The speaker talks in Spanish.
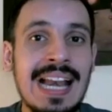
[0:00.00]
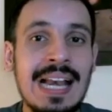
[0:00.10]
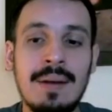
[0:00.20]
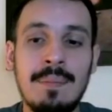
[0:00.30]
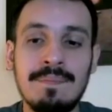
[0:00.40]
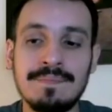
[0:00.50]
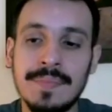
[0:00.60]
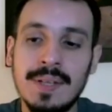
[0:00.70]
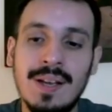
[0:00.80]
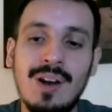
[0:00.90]
el,
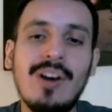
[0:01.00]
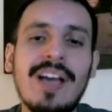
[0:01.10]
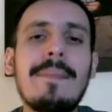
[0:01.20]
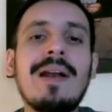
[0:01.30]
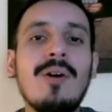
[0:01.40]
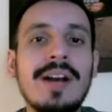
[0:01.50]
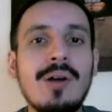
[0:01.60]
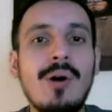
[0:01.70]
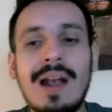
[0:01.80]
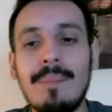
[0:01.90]
lo que llaman los
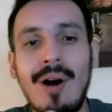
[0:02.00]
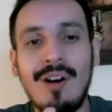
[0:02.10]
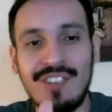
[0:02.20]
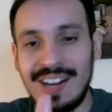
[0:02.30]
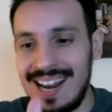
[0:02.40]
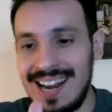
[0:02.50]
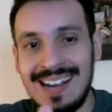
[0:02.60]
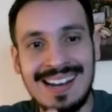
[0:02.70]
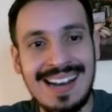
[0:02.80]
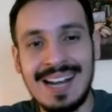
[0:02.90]
gringos el buffer,
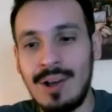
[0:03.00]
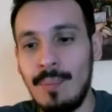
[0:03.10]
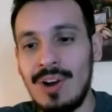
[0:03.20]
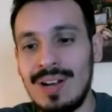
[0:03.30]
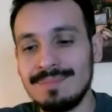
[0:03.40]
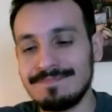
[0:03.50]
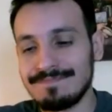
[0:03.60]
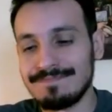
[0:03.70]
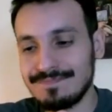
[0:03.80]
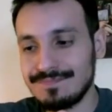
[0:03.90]
el, como el,
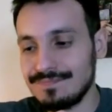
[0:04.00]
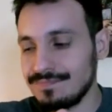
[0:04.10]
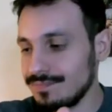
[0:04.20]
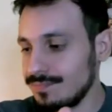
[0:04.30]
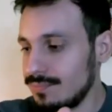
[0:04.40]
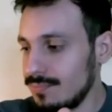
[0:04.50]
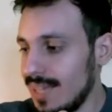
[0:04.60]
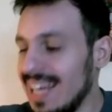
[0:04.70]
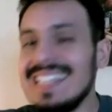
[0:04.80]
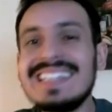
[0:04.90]

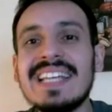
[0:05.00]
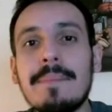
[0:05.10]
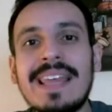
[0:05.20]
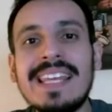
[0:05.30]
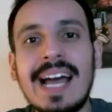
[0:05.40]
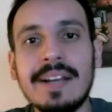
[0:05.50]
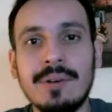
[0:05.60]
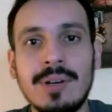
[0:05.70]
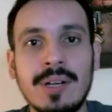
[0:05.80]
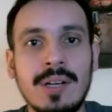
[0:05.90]
el
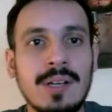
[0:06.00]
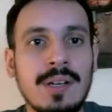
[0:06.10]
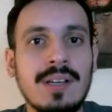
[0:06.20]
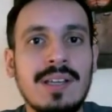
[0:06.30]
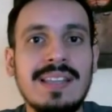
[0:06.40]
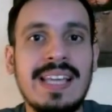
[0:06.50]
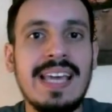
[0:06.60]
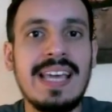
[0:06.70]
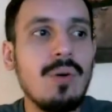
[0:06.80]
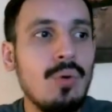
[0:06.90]
intermediario
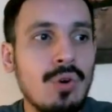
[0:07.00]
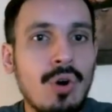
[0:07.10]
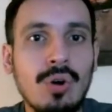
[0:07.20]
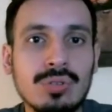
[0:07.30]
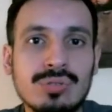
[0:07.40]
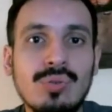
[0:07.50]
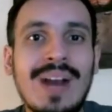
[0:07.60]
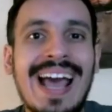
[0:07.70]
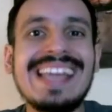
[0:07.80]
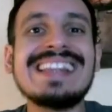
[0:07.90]
de unos,
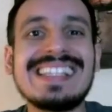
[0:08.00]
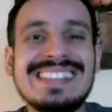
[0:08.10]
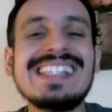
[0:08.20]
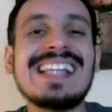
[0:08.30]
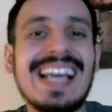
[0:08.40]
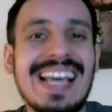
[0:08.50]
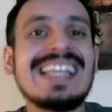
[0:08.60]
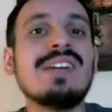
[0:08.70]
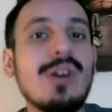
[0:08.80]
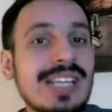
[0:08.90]
una gentecita que
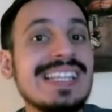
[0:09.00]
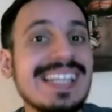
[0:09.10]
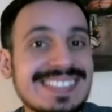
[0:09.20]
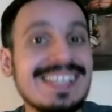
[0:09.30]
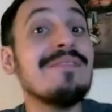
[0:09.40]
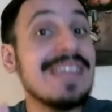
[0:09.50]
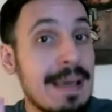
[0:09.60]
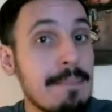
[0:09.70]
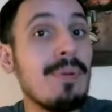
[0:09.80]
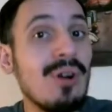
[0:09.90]
tiene unos intereses
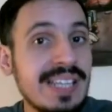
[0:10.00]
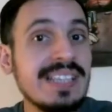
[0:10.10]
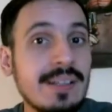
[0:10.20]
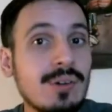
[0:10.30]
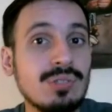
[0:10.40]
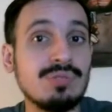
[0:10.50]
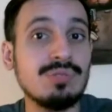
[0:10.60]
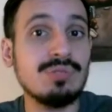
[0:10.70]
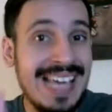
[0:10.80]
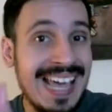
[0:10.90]
bien políticos,
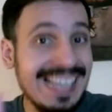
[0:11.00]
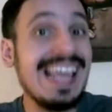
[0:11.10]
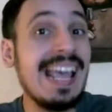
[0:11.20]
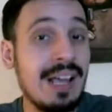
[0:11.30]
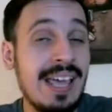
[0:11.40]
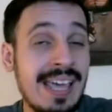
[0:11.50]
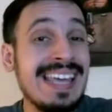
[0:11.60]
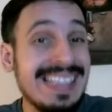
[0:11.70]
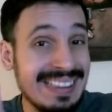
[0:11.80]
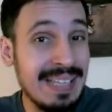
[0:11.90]
bien eh, eh,
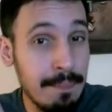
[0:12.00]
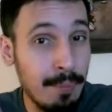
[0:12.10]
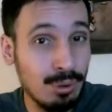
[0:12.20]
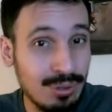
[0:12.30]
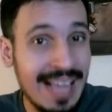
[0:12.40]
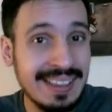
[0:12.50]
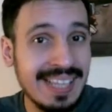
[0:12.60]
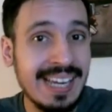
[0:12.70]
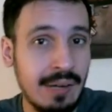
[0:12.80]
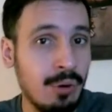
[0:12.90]

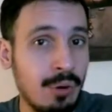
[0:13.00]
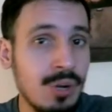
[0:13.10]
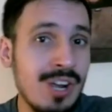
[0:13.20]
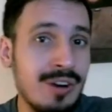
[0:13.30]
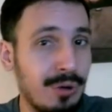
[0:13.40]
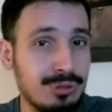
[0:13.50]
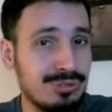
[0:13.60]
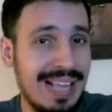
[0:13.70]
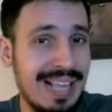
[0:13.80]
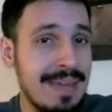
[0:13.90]
importantes, que no, no
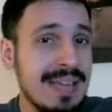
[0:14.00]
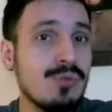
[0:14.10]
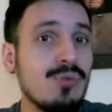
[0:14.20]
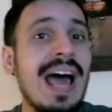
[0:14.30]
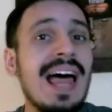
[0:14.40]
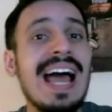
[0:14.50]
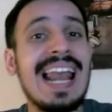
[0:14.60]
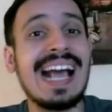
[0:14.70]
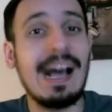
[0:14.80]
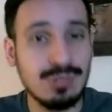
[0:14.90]
están vinculadas a
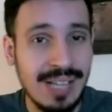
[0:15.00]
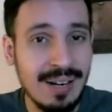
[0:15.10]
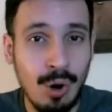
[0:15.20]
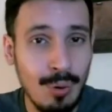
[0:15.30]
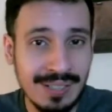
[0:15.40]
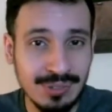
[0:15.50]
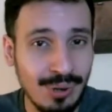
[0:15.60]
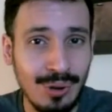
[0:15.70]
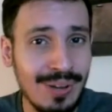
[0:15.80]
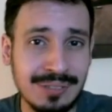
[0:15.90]
las causas nobles
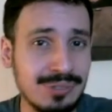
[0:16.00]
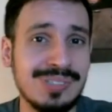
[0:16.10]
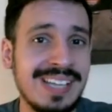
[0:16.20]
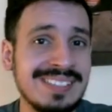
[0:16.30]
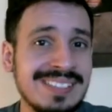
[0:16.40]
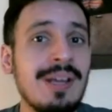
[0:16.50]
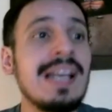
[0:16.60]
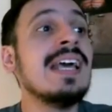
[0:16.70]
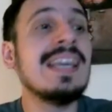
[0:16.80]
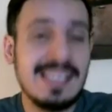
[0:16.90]
solo de la sociedad
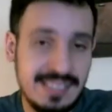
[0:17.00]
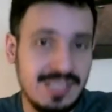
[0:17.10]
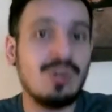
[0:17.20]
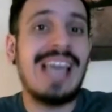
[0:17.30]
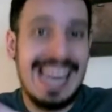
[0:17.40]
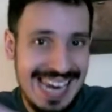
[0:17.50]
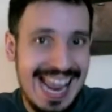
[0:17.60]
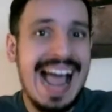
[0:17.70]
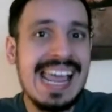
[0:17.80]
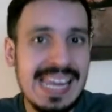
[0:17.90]
civil, sino que ahí
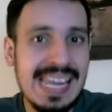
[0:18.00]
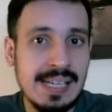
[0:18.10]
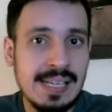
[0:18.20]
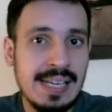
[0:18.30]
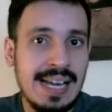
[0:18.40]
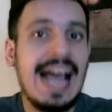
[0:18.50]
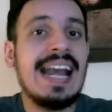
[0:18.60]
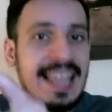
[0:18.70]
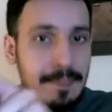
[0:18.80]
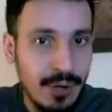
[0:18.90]
hay
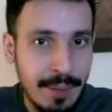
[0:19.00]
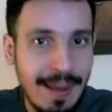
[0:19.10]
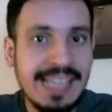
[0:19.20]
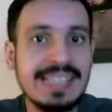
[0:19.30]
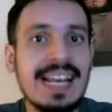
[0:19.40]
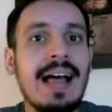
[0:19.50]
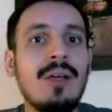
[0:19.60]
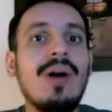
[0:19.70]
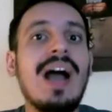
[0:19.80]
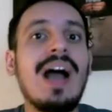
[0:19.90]
ganas de poner
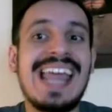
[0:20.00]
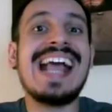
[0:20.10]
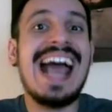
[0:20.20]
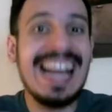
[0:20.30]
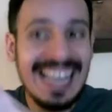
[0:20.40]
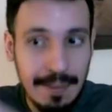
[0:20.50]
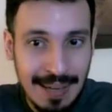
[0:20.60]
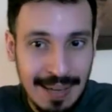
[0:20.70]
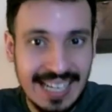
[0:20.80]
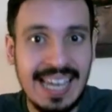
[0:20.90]
magistrados, ahí hay ganas de
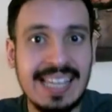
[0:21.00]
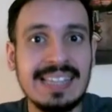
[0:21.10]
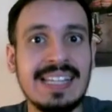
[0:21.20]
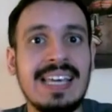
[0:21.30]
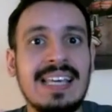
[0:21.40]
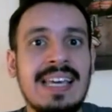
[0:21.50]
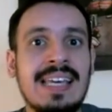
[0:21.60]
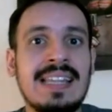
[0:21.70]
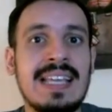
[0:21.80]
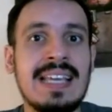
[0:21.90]
meter
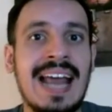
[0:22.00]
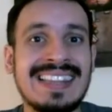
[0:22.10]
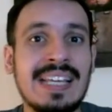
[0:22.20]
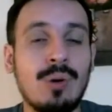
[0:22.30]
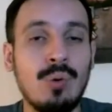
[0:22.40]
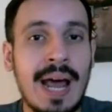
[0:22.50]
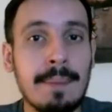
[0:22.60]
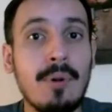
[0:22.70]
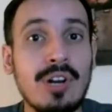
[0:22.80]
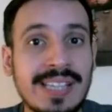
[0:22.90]
gente, eh,
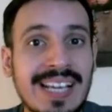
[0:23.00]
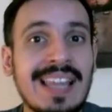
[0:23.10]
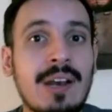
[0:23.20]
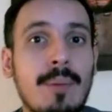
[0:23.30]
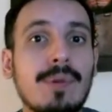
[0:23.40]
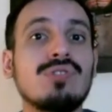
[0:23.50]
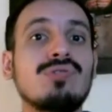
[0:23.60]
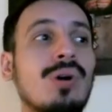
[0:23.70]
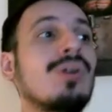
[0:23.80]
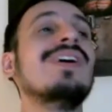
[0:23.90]
articular políticas de la
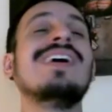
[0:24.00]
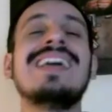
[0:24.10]
oposición.